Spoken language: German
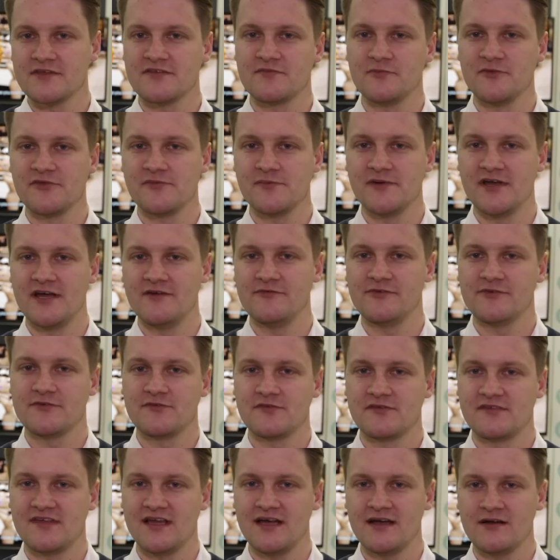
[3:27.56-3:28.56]
das muss man einfach
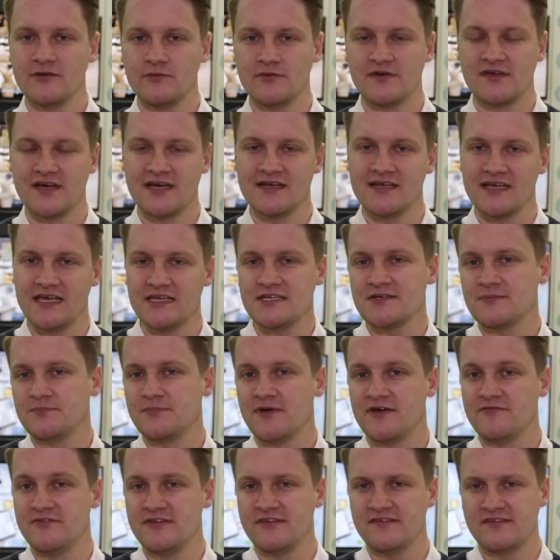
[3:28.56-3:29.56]
so sagen, und hat echt ein
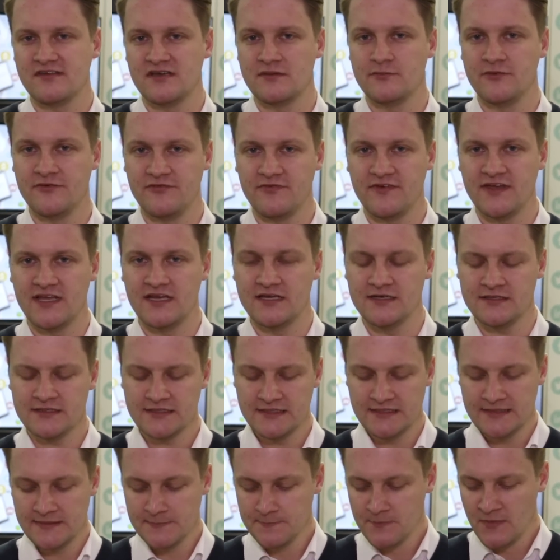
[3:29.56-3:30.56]
paar witzige Befehle.
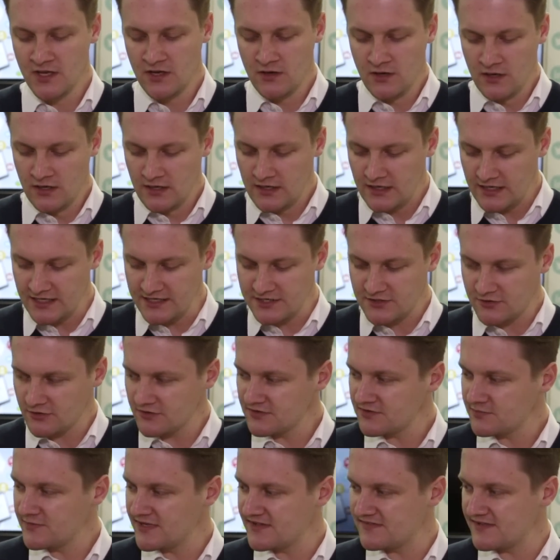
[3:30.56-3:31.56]
Ich
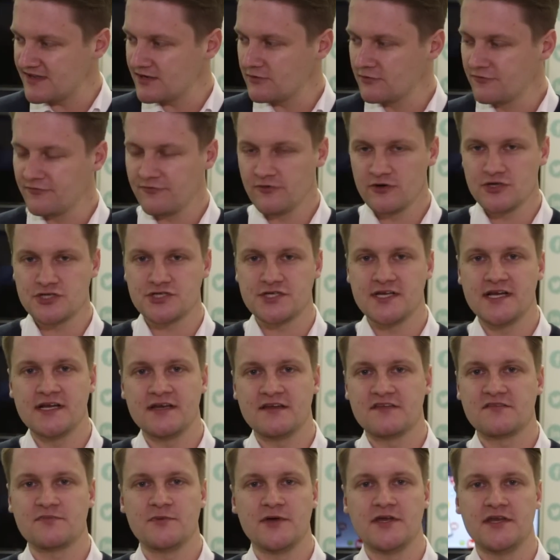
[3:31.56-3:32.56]
könnte mir sehr gut vorstellen,
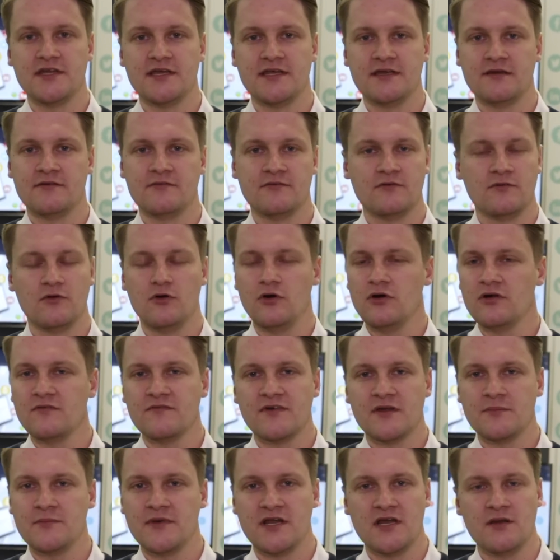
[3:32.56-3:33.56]
dass man den
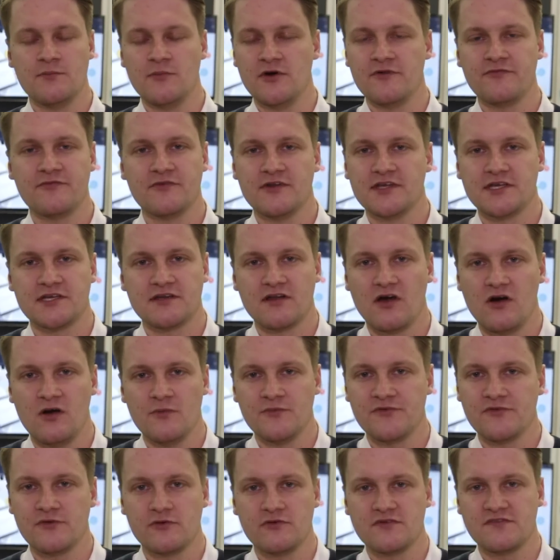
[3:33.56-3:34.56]
irgendwann mal im öffentlichen
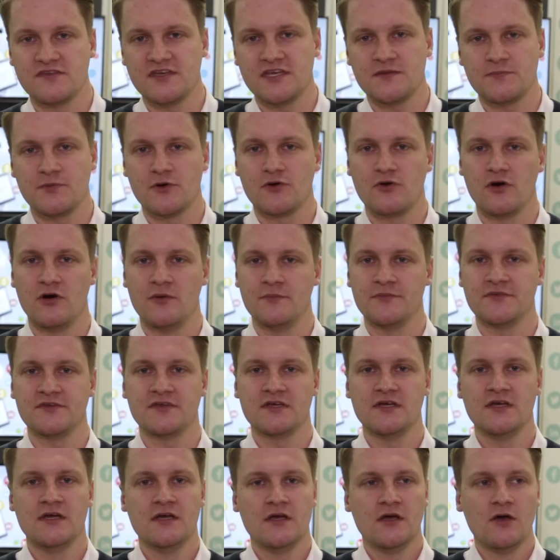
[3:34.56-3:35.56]
Raum zu Gesicht bekommt
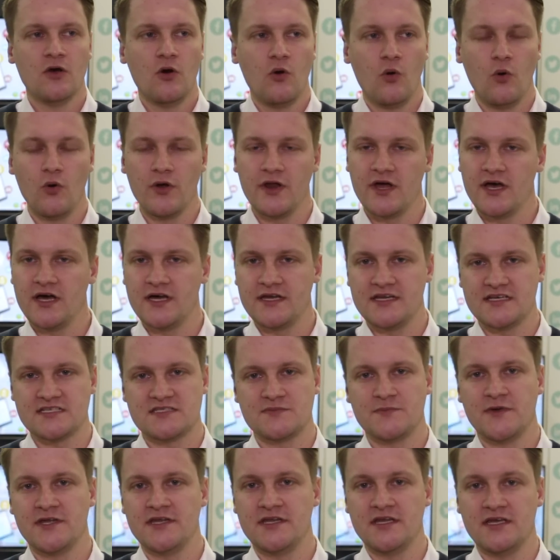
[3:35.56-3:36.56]
oder
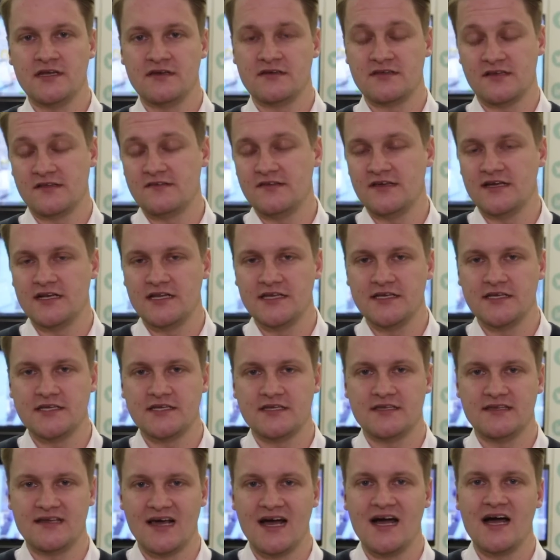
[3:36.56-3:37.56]
dass man den
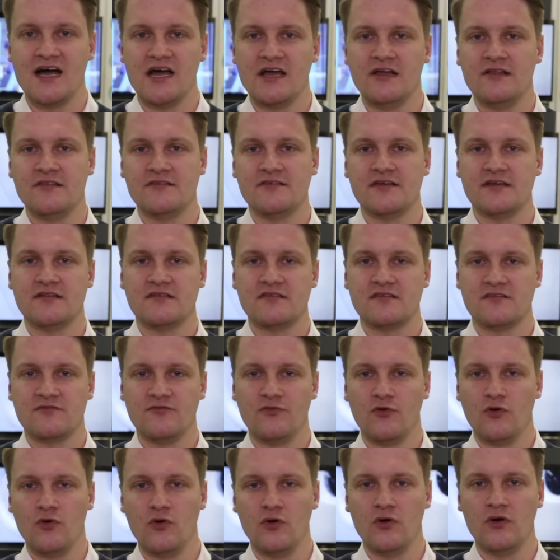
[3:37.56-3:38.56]
tatsächlich da einsetzt,
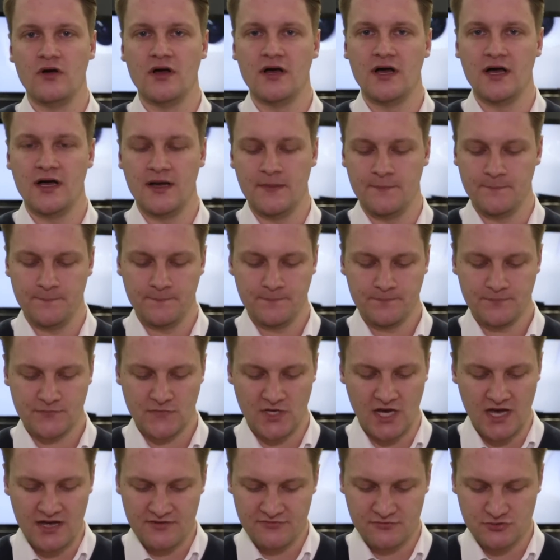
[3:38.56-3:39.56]
wo ähm,
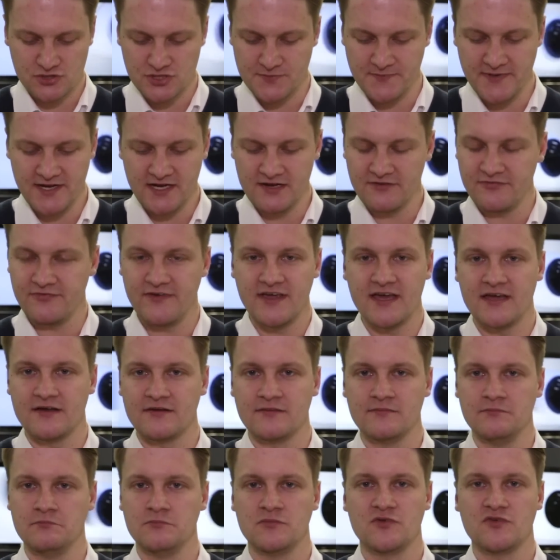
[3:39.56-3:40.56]
ja, so
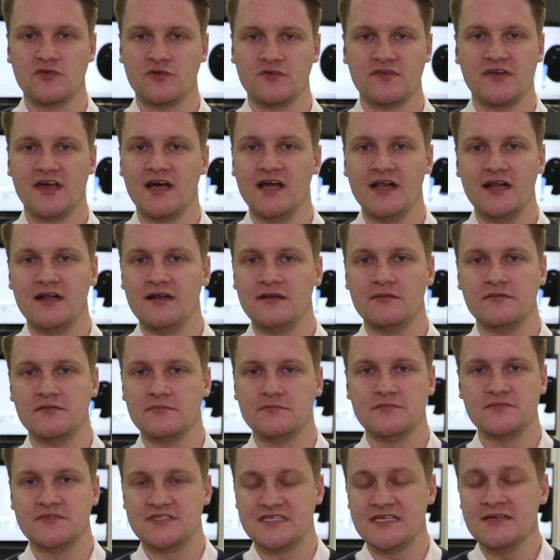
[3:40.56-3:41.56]
Spielgefährten total
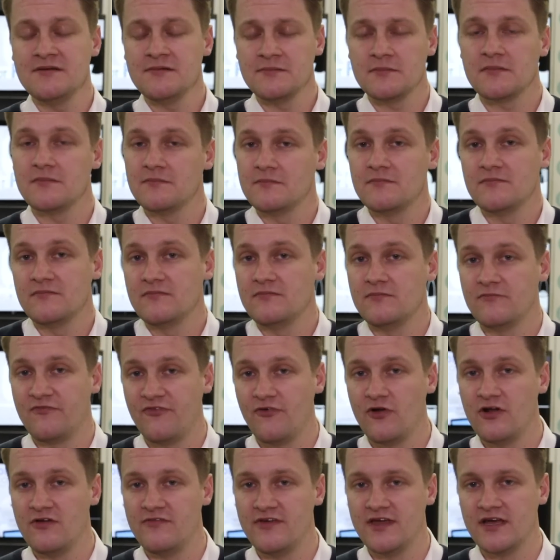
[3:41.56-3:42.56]

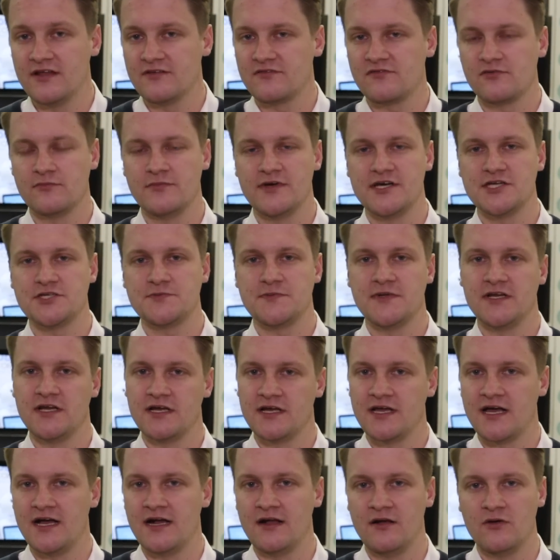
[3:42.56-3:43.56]
sinnvoll wären, zum Beispiel
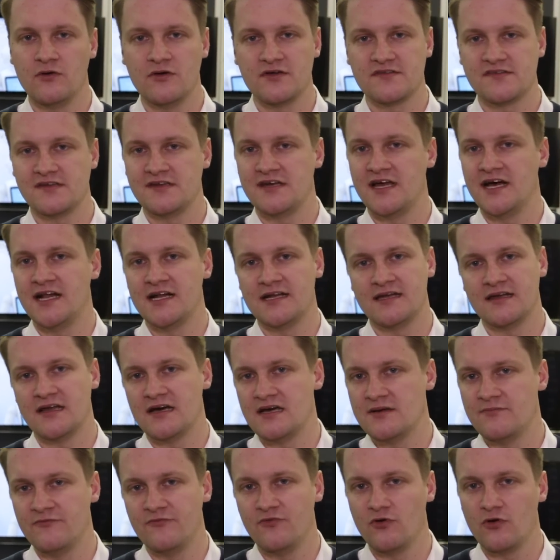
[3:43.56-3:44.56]
in Krankenhäusern,
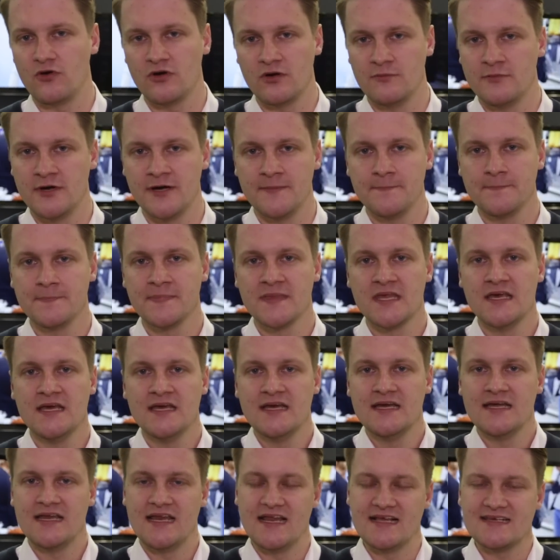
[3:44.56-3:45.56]
Altenheimen, wo auch immer.
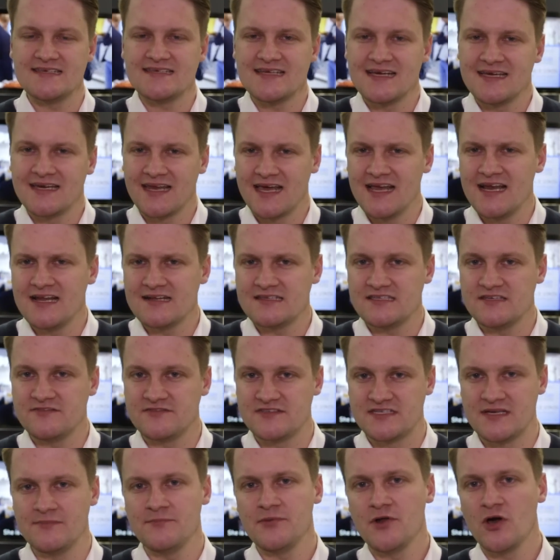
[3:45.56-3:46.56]
Er ist ja ein relativ
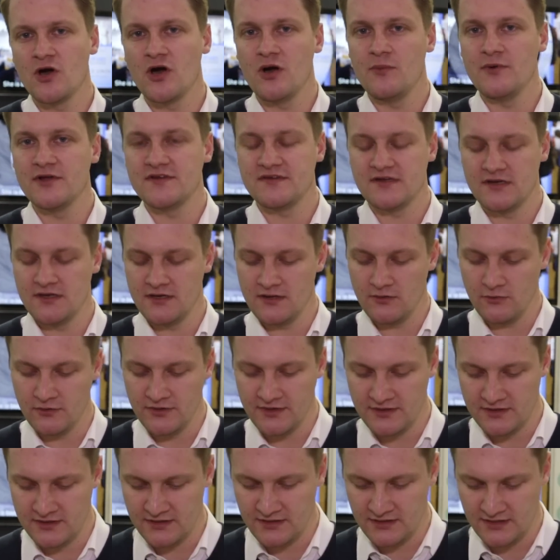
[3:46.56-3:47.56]
simpler Roboter
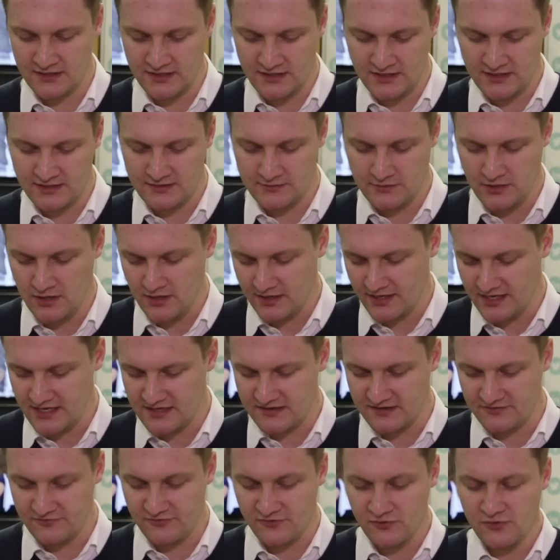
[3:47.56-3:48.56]
und ein äh, ja,
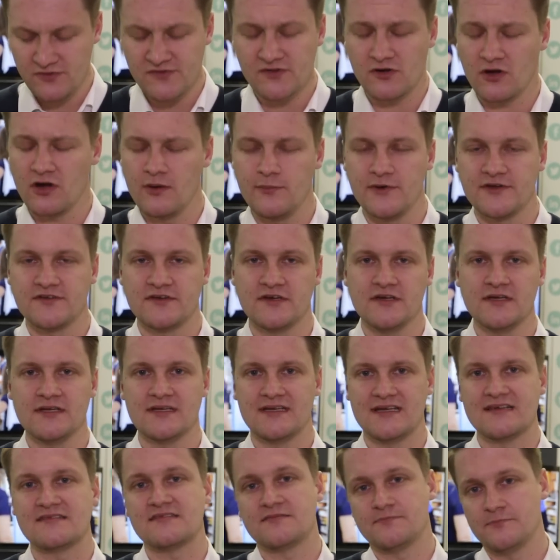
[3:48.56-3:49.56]
relativ süßer Roboter.
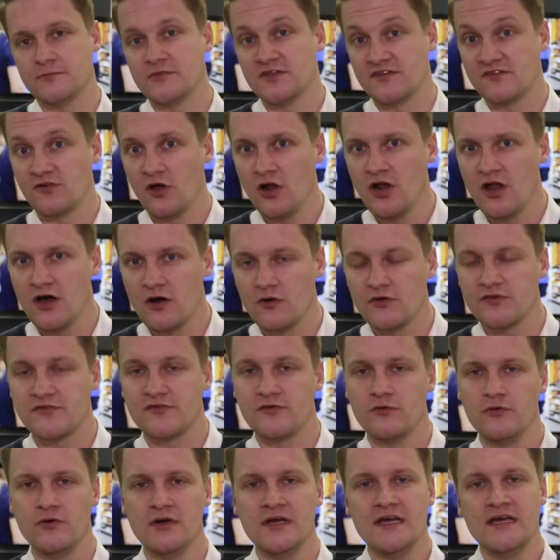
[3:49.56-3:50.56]
Das soll auch
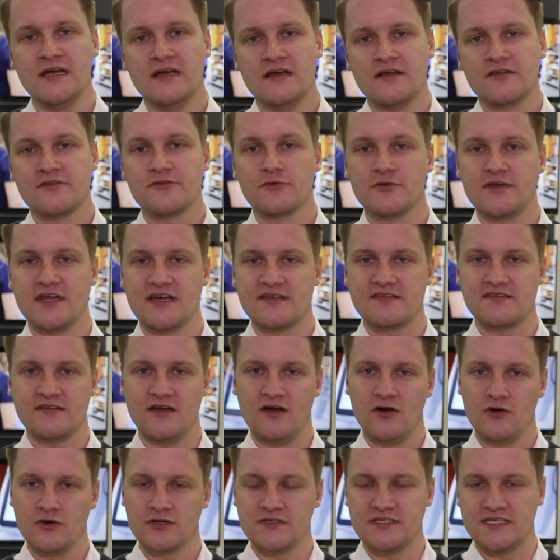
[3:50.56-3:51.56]
so, sodass
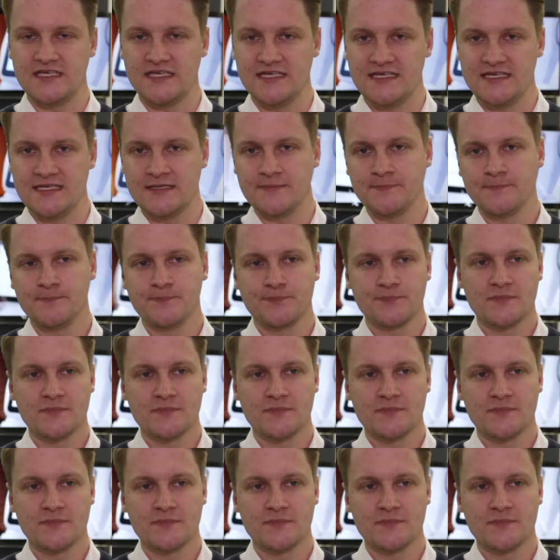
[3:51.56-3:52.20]
auch die